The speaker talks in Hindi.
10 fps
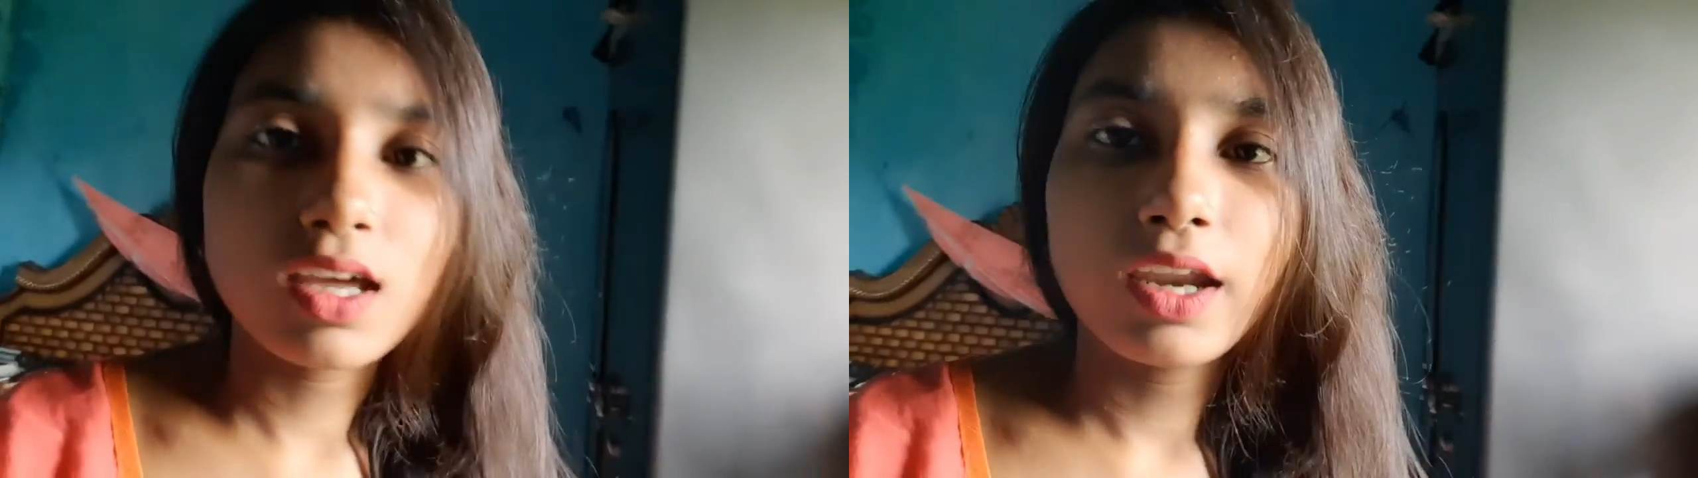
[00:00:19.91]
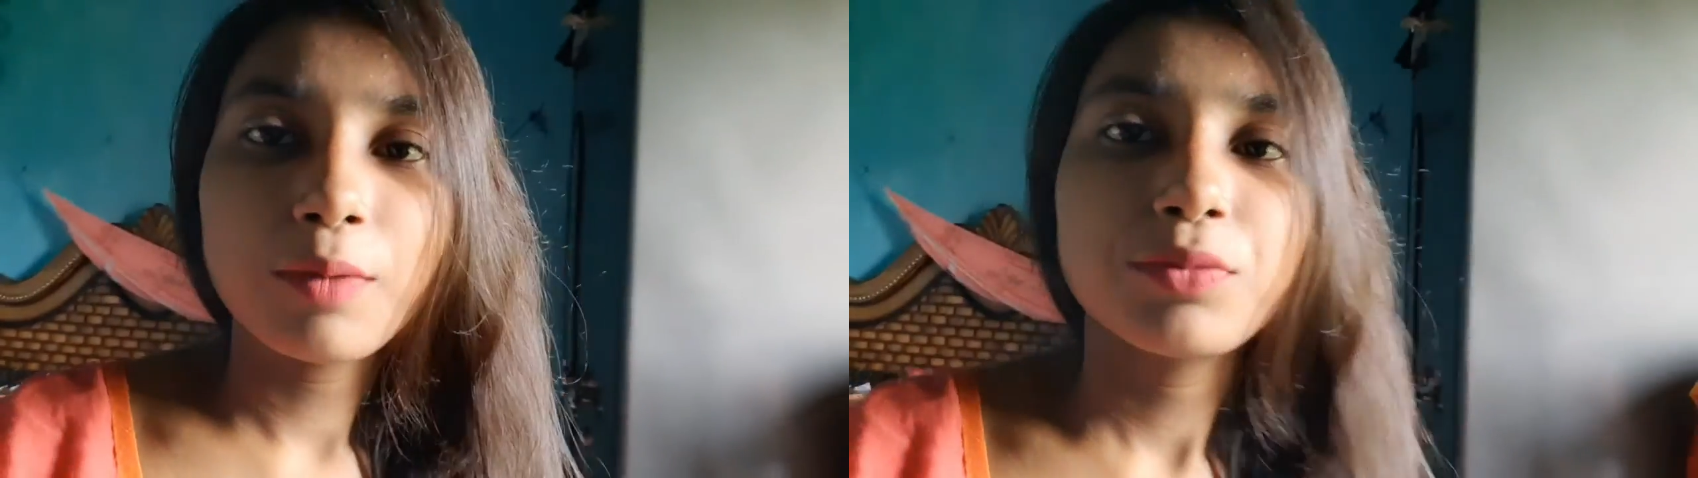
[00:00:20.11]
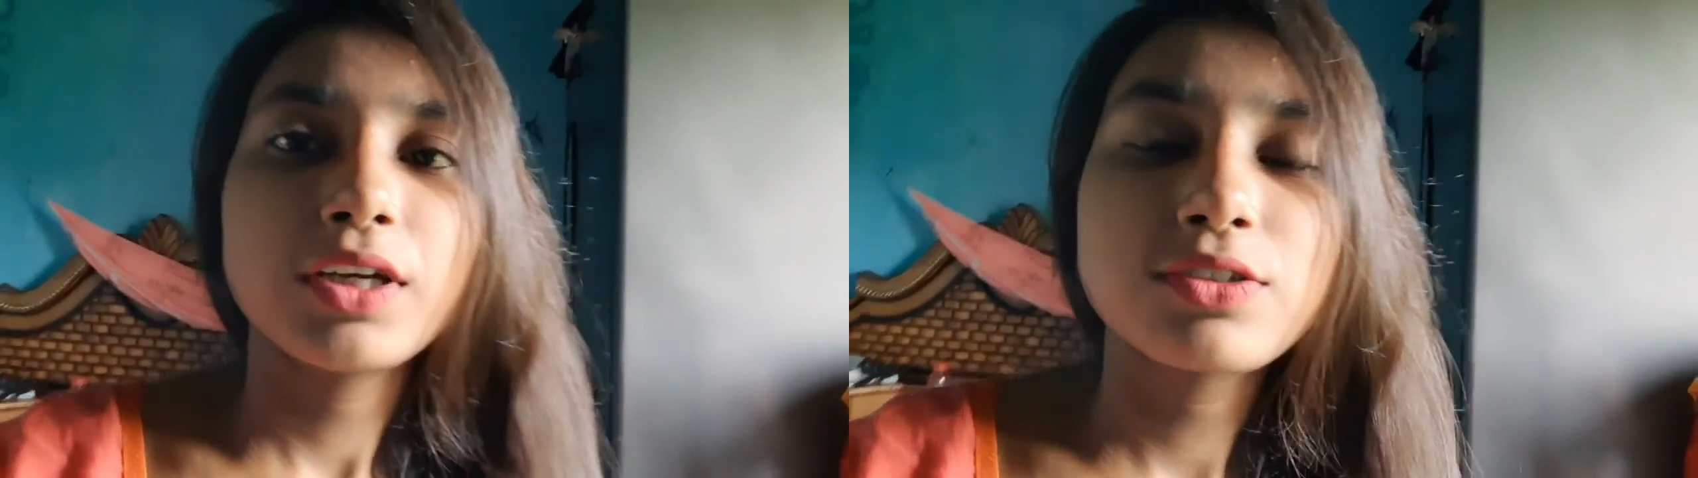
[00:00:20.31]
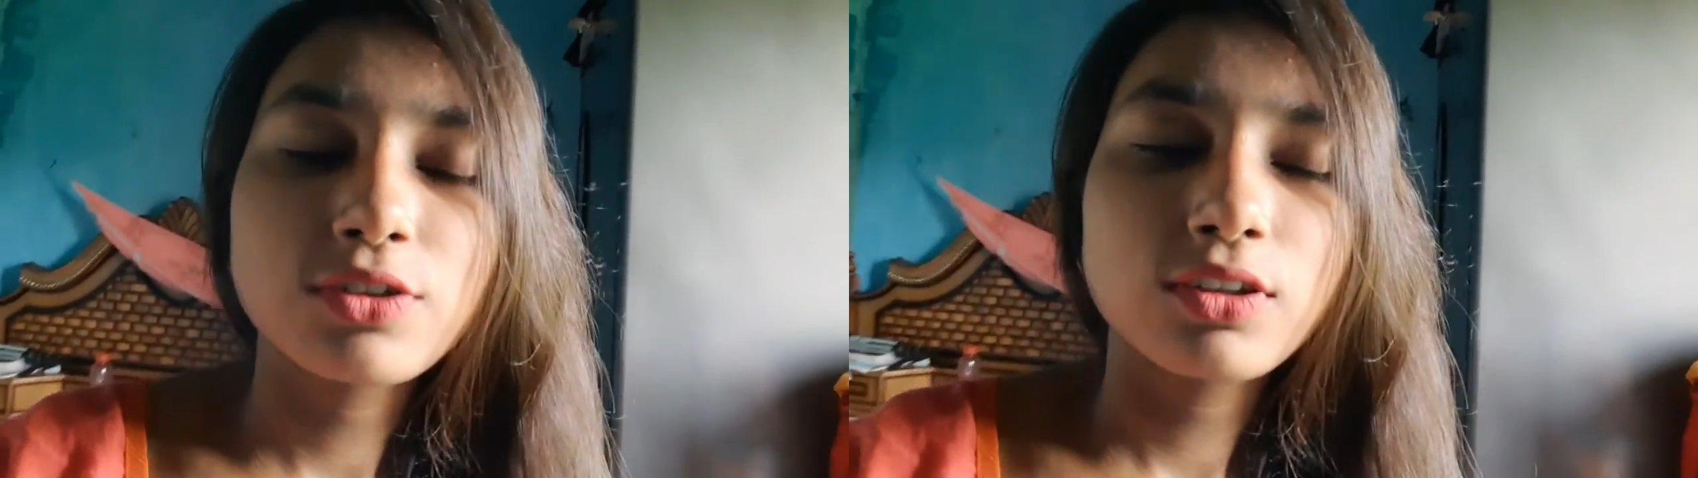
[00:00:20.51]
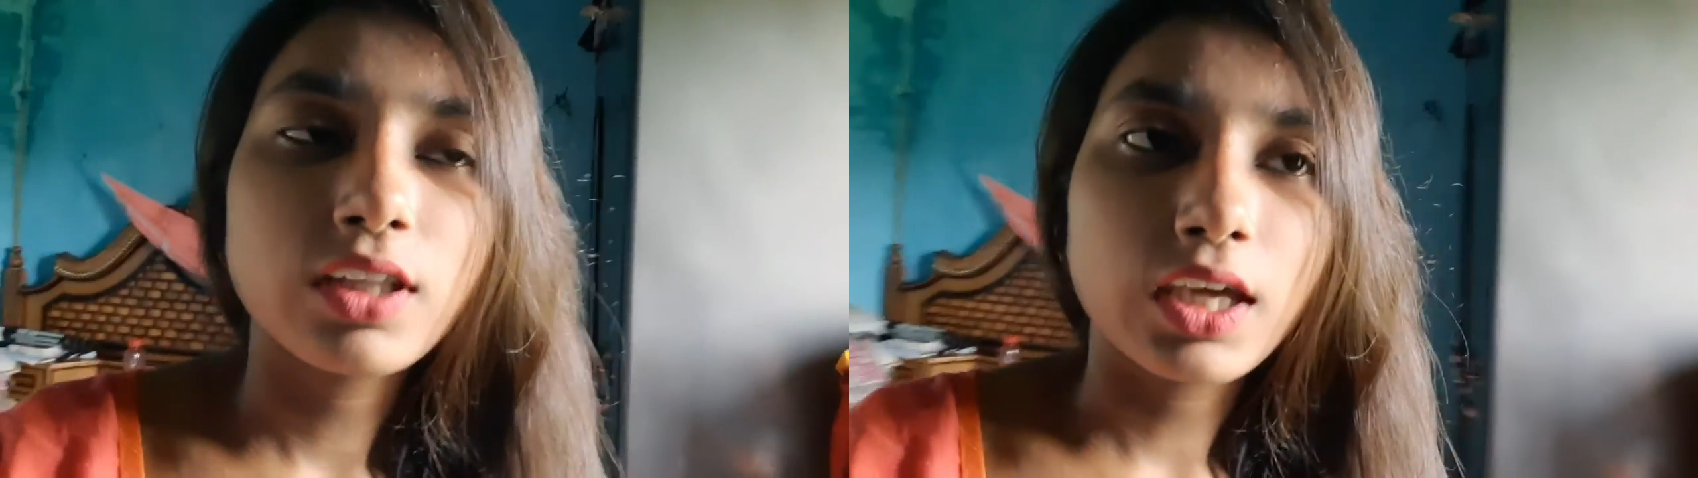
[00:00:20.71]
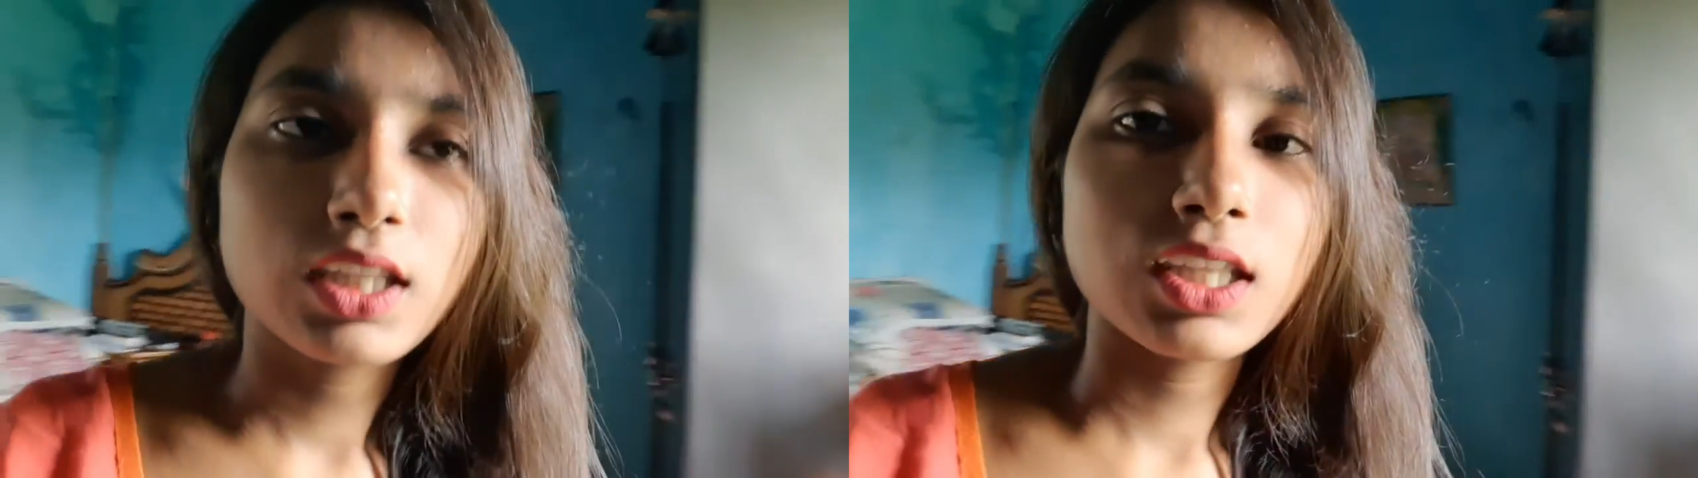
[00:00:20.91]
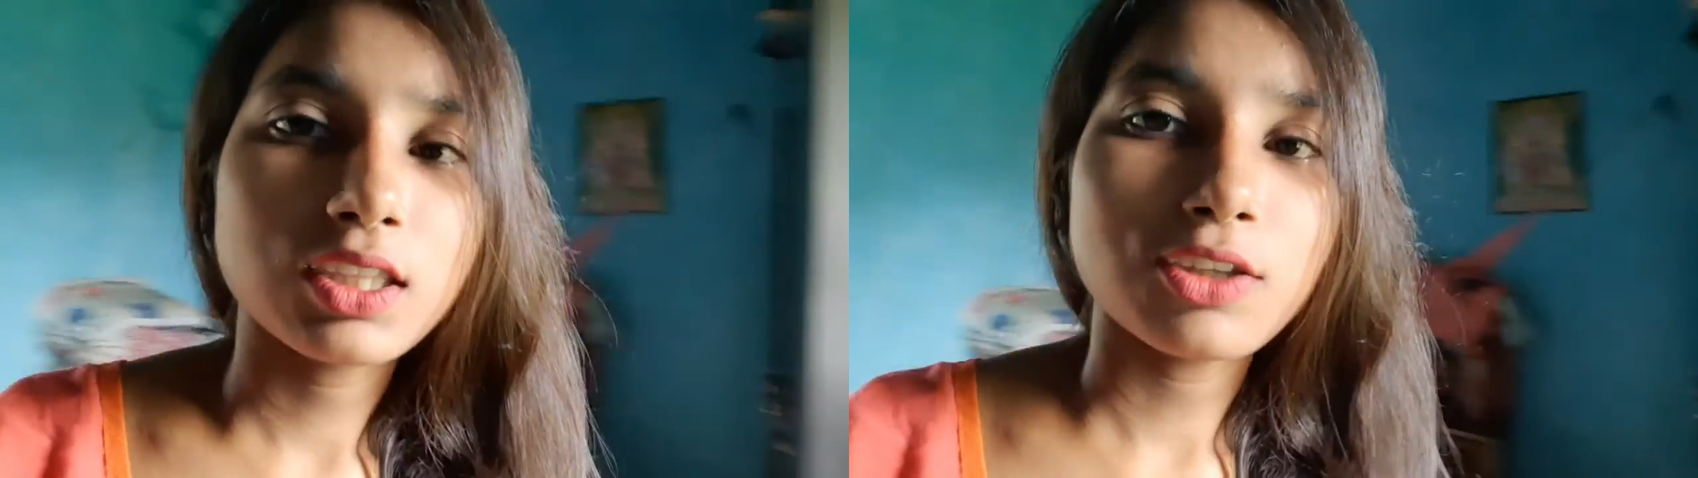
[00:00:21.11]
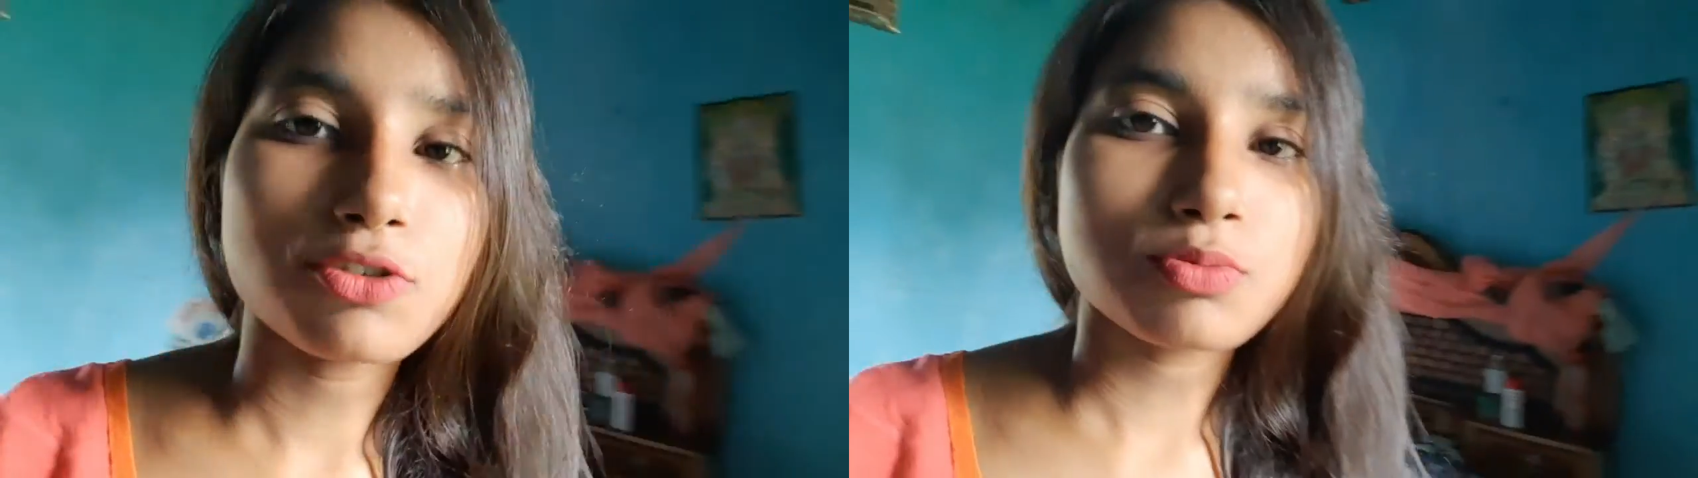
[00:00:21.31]
सारी अपडेट्स तो दे ही दी
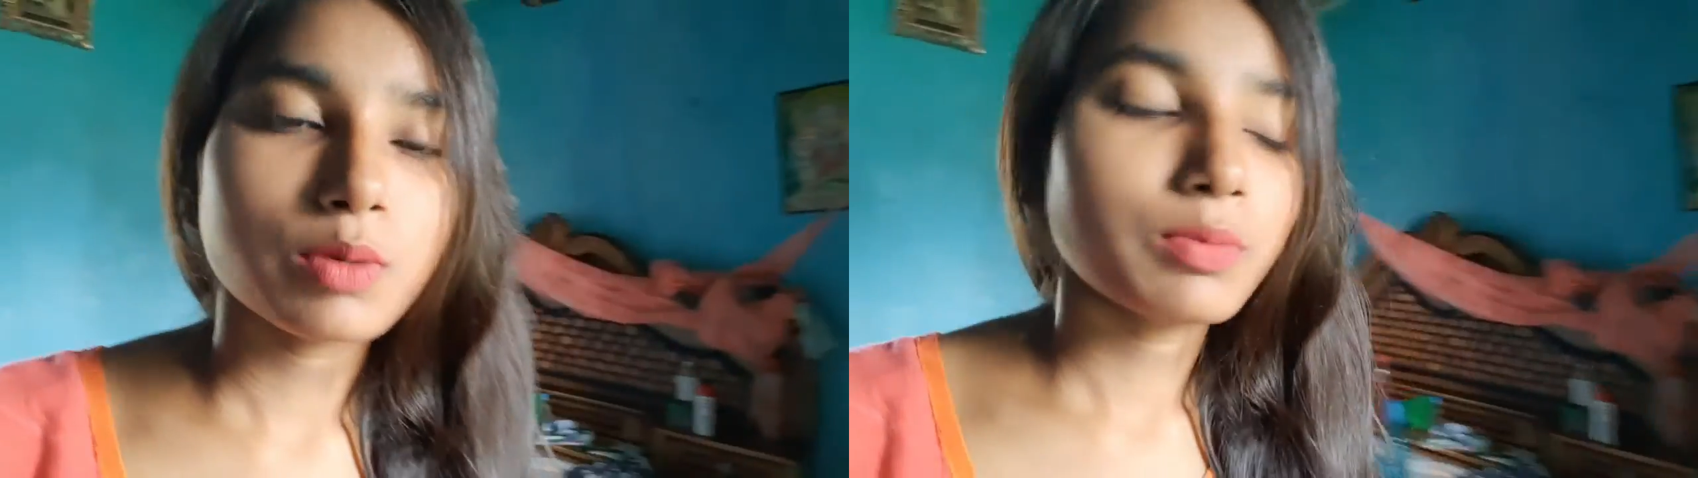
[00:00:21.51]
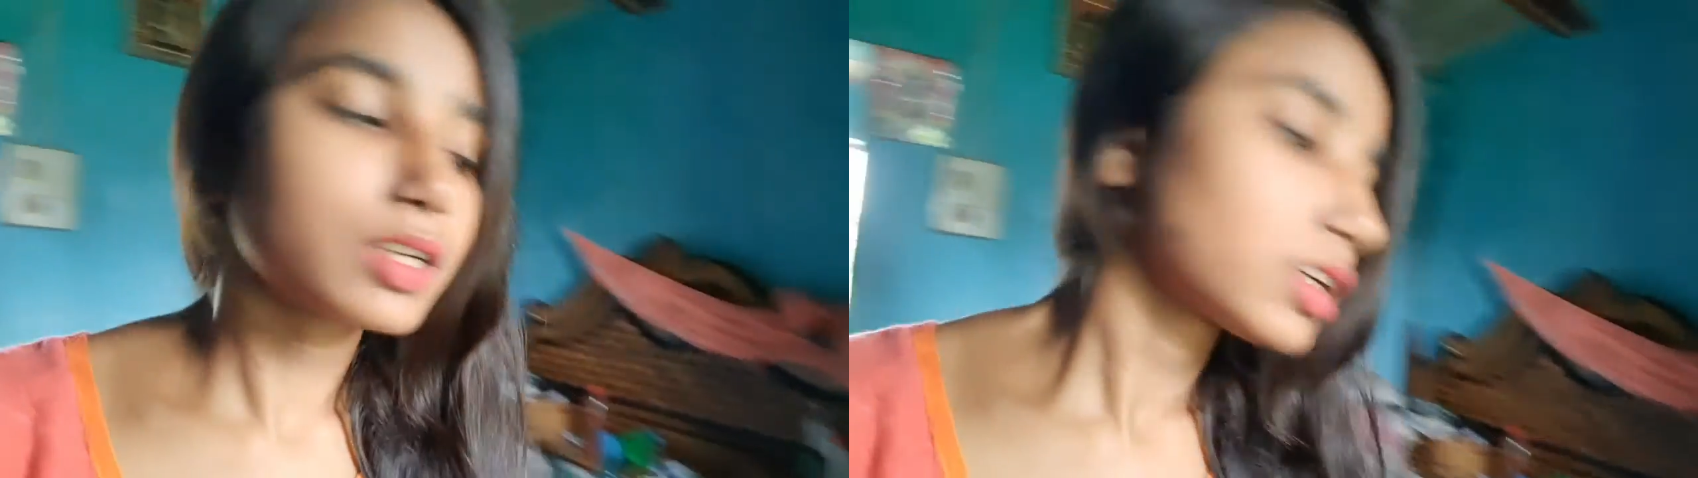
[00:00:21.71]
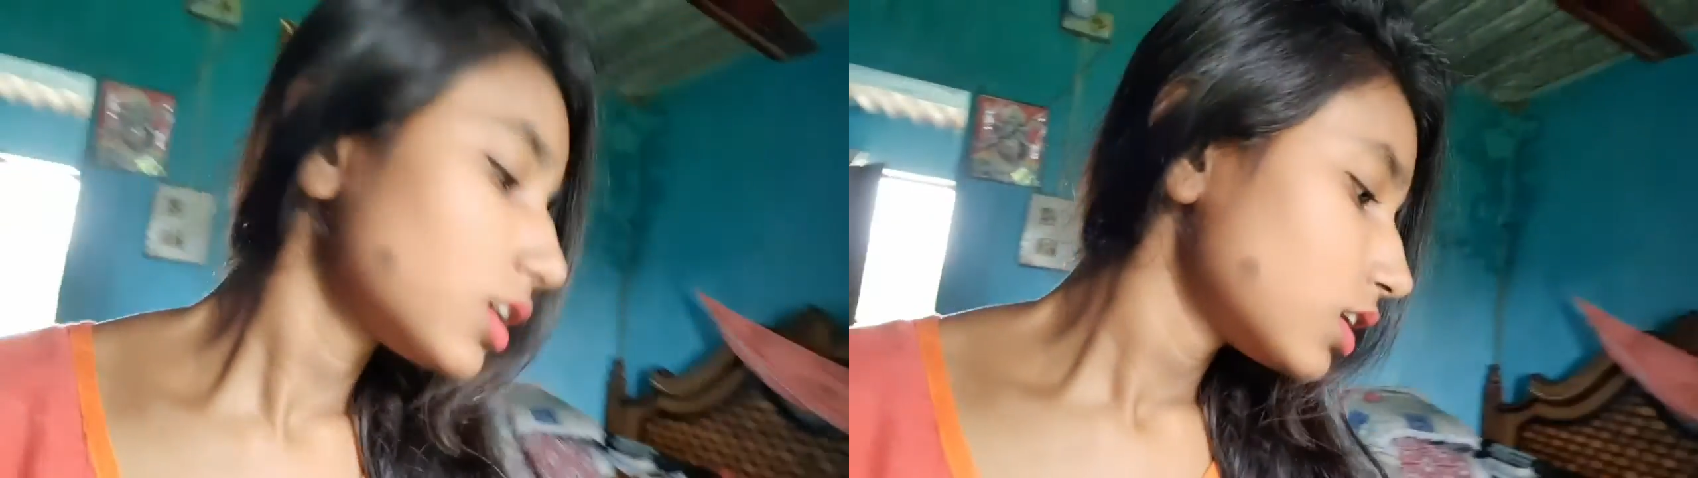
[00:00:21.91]
थी उसमें बट